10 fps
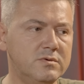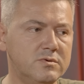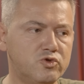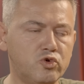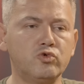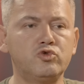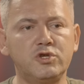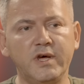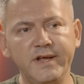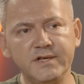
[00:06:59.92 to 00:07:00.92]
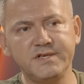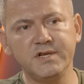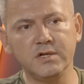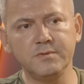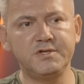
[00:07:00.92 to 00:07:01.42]
sonuçta eli
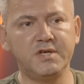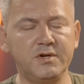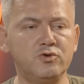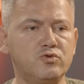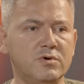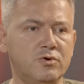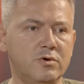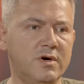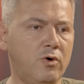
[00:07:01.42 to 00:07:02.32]
silahlı bir terörist var orada.